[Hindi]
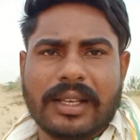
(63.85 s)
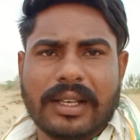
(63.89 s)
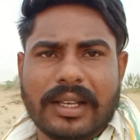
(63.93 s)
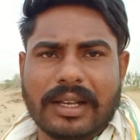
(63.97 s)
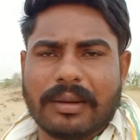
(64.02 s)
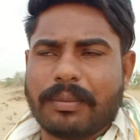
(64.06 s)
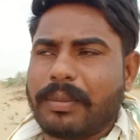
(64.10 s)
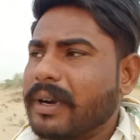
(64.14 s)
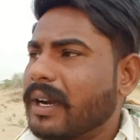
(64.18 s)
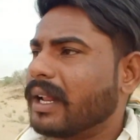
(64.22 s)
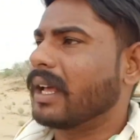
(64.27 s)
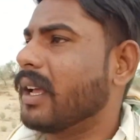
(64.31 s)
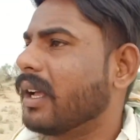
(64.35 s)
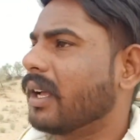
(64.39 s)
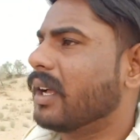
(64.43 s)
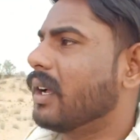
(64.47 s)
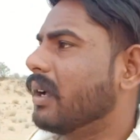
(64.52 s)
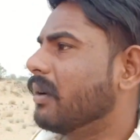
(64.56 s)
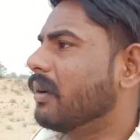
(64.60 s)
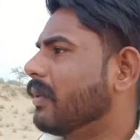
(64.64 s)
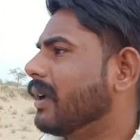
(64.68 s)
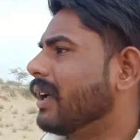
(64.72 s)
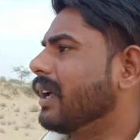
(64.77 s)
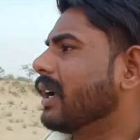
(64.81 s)
अपना
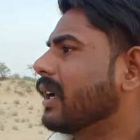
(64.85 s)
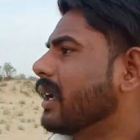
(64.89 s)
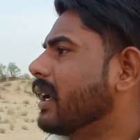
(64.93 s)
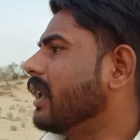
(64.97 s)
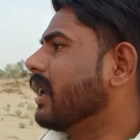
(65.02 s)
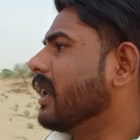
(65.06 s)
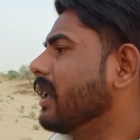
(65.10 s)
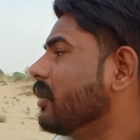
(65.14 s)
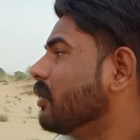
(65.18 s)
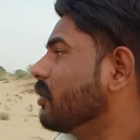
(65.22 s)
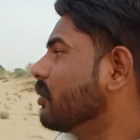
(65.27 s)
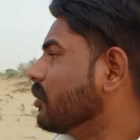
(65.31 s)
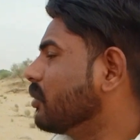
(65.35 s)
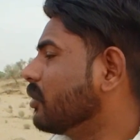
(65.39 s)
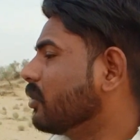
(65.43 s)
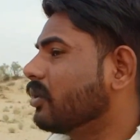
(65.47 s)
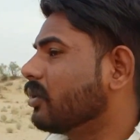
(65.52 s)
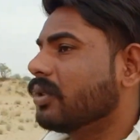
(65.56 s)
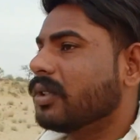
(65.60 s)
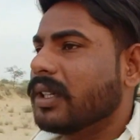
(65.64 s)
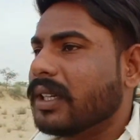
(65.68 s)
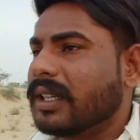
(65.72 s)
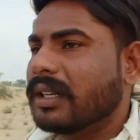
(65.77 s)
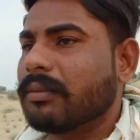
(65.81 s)
मैं अकेला ही हूँ
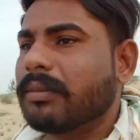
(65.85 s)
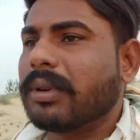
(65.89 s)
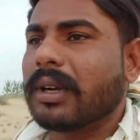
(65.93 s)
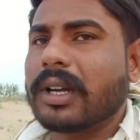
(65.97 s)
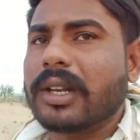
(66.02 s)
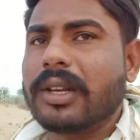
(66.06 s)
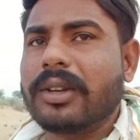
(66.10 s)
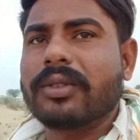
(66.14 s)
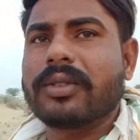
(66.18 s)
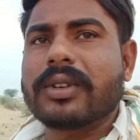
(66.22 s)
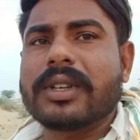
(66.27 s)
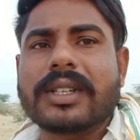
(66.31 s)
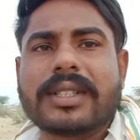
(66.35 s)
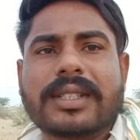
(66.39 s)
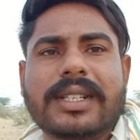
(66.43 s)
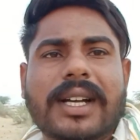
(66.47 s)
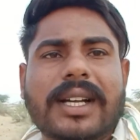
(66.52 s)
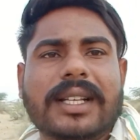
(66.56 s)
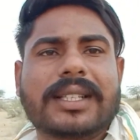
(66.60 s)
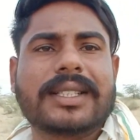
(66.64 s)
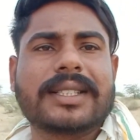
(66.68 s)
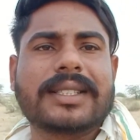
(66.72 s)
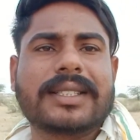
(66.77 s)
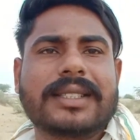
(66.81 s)
इन बकरियों के
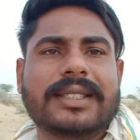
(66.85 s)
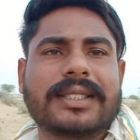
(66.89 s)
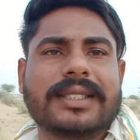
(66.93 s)
साथ